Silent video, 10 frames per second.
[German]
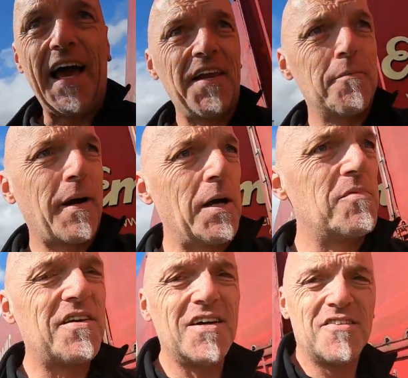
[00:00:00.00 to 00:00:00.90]
eine
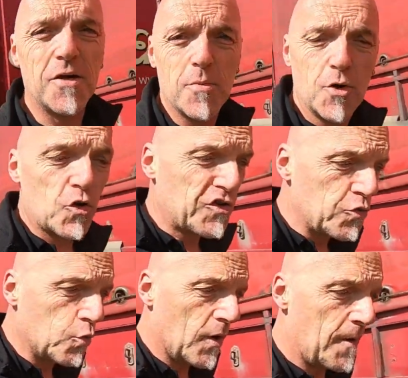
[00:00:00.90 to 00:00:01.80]
Bremse ist immer noch
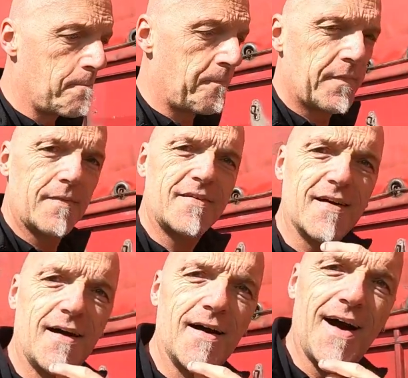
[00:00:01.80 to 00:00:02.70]
zu.
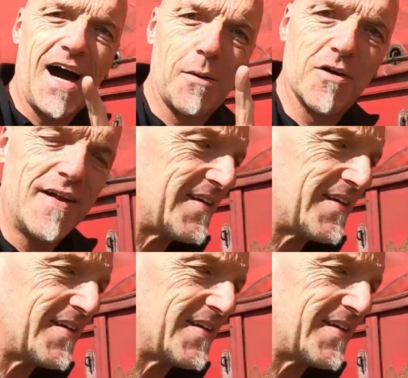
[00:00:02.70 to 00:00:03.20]
Tja, aber